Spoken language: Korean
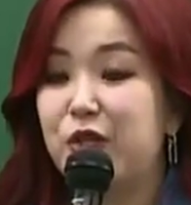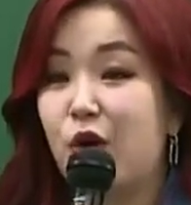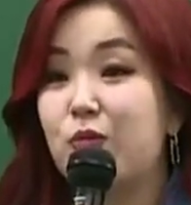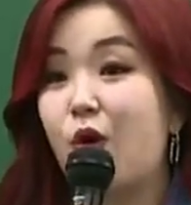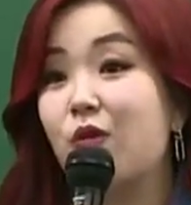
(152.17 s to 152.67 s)

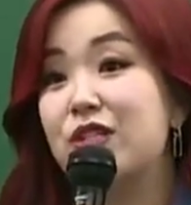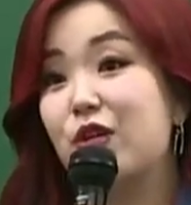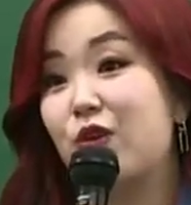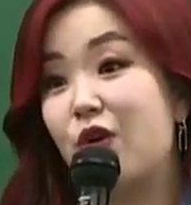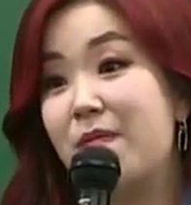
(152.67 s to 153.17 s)
그럼
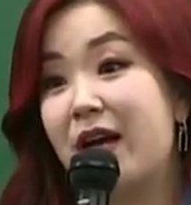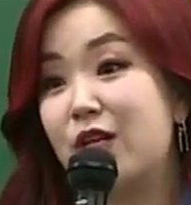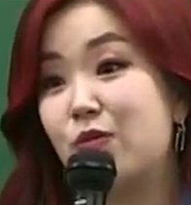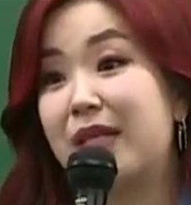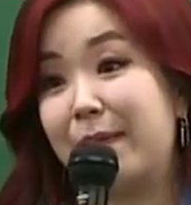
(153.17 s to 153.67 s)
거기서
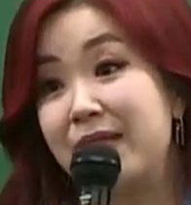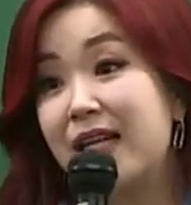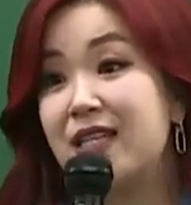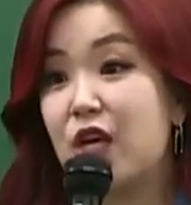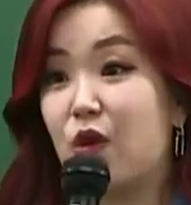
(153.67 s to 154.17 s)
열매가 좀
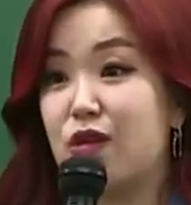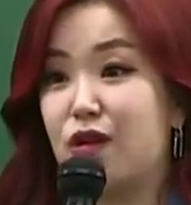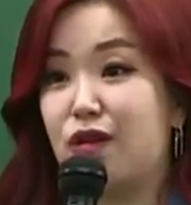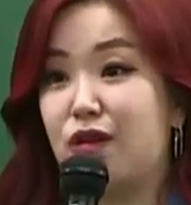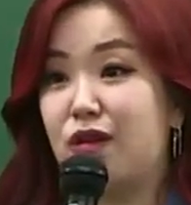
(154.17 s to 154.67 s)
남다른 게
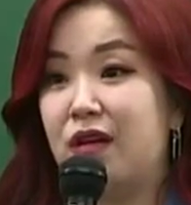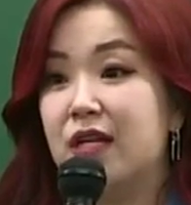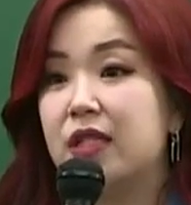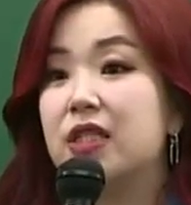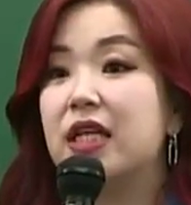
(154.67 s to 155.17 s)
열려.
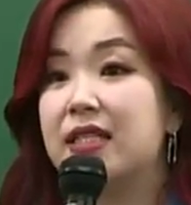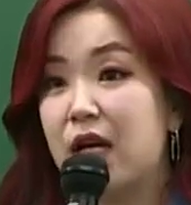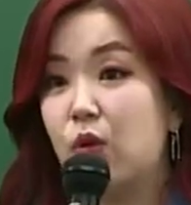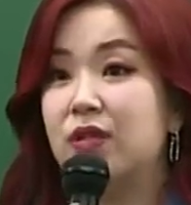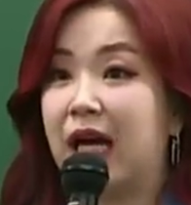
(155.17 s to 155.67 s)
그게
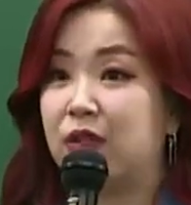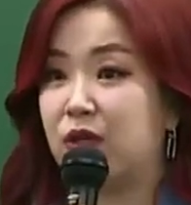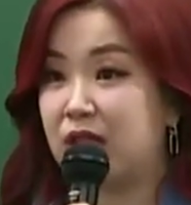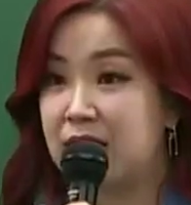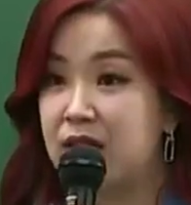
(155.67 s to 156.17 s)
새로운
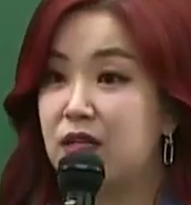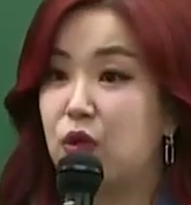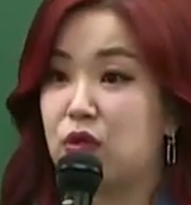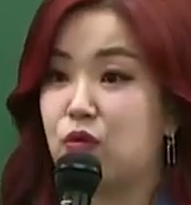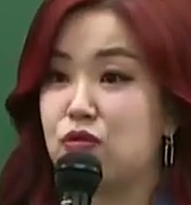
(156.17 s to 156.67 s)
단어의
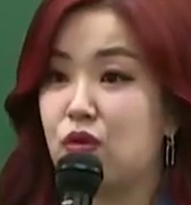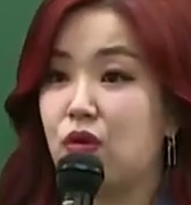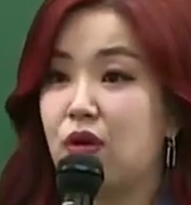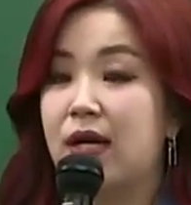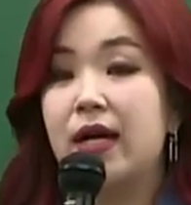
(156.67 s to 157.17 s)
탄생이 되는 거죠.
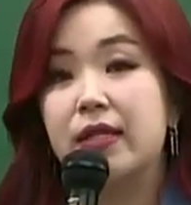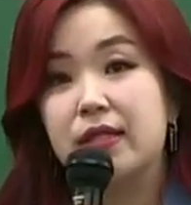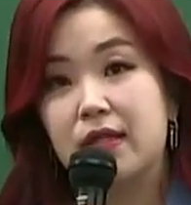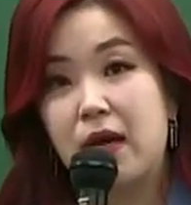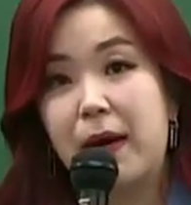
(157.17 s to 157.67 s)

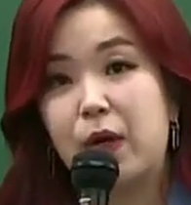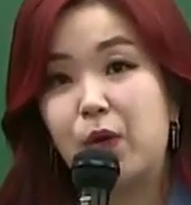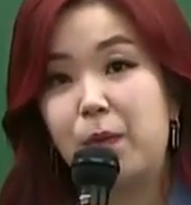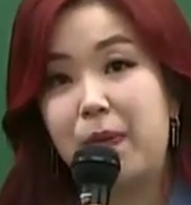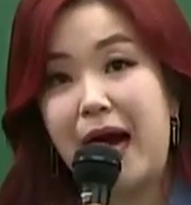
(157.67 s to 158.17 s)
그게
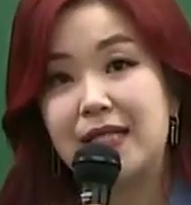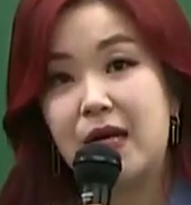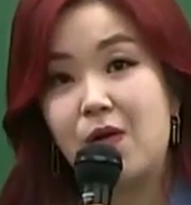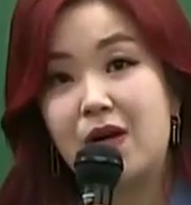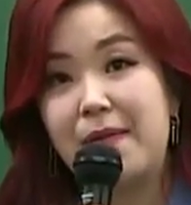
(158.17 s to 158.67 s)
바로
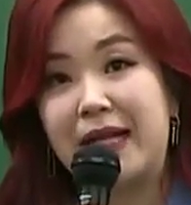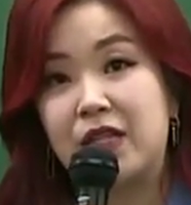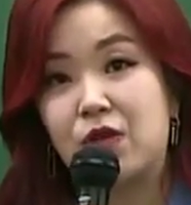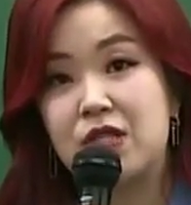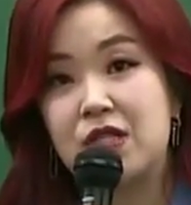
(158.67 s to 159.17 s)
파생어가
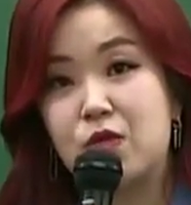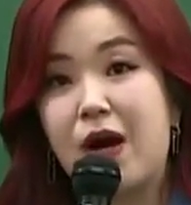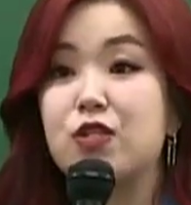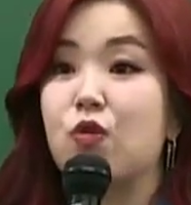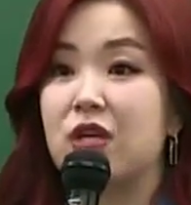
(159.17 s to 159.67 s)
만들어지는
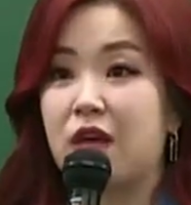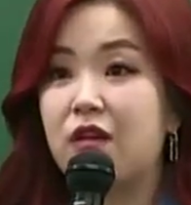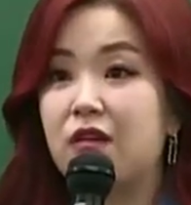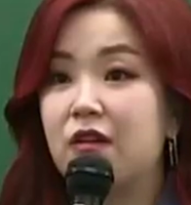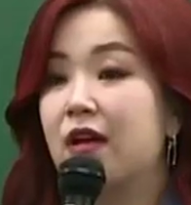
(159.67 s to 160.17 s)

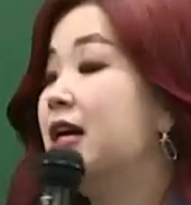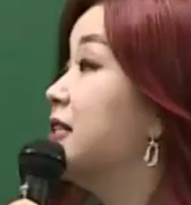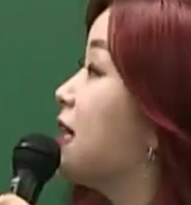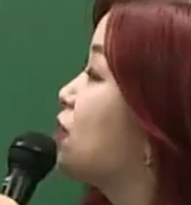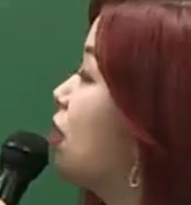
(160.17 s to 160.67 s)
과정이에요.
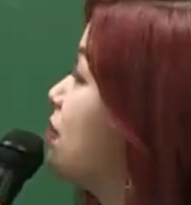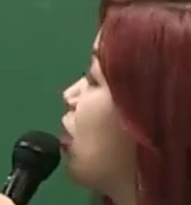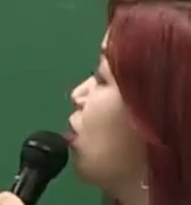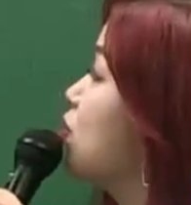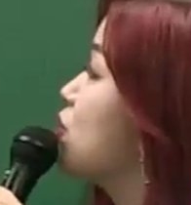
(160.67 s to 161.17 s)
자, 그럼
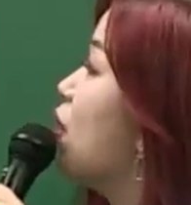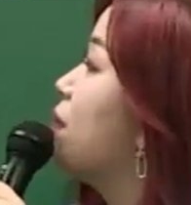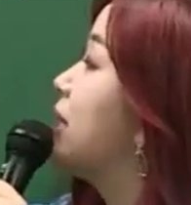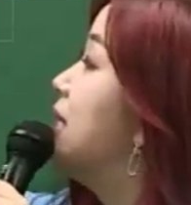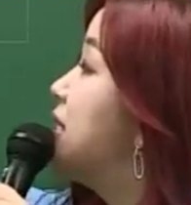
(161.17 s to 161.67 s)
내용
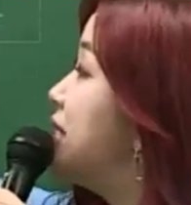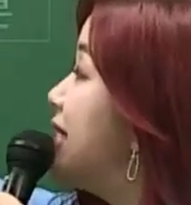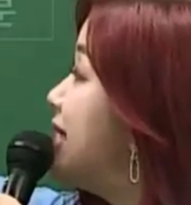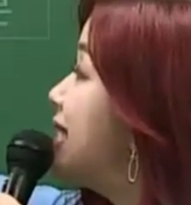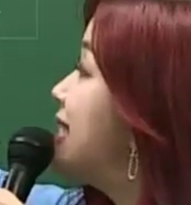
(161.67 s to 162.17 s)
보죠.
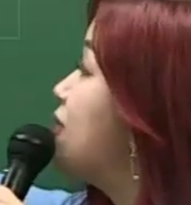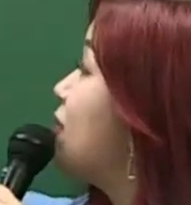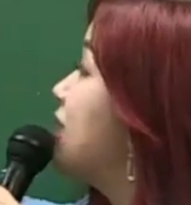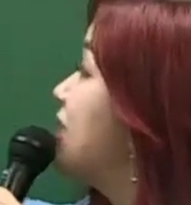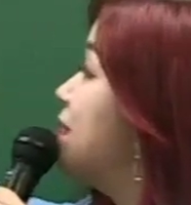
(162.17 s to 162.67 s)

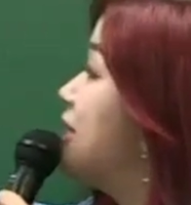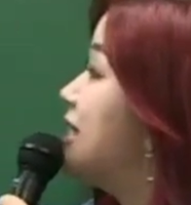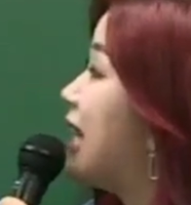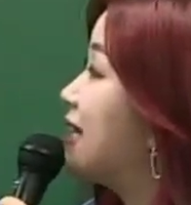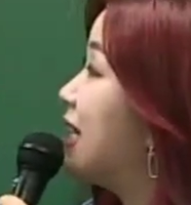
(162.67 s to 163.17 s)
실질적인
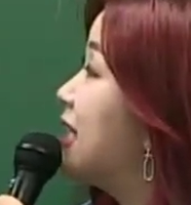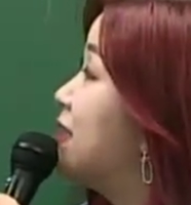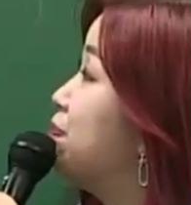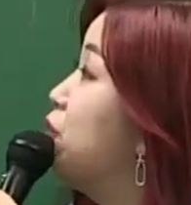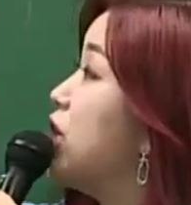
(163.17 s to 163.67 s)
의미를
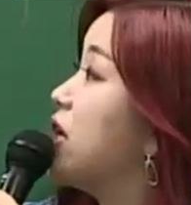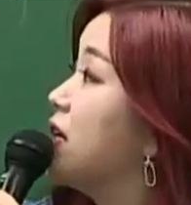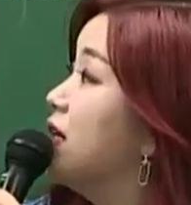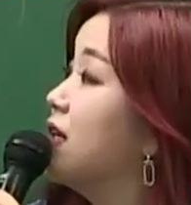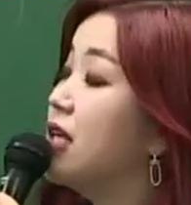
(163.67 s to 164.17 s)
나타내는 뿌리.
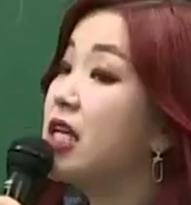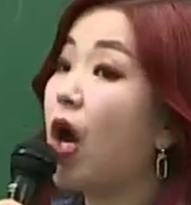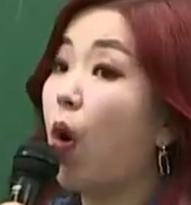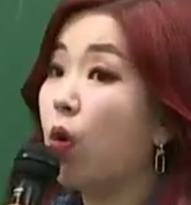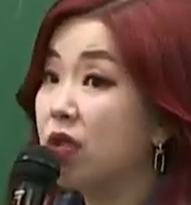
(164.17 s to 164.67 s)

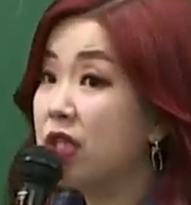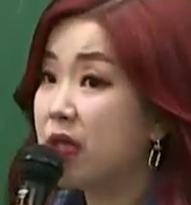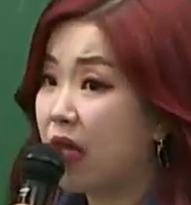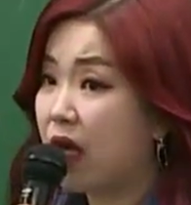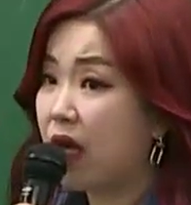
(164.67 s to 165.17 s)
이게
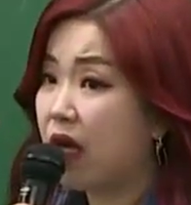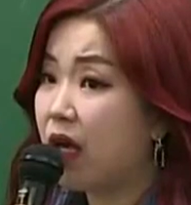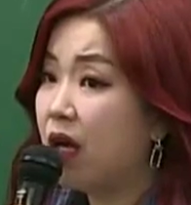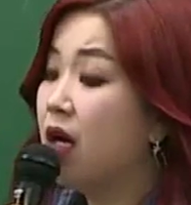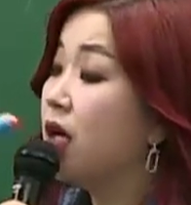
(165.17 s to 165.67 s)
어근인데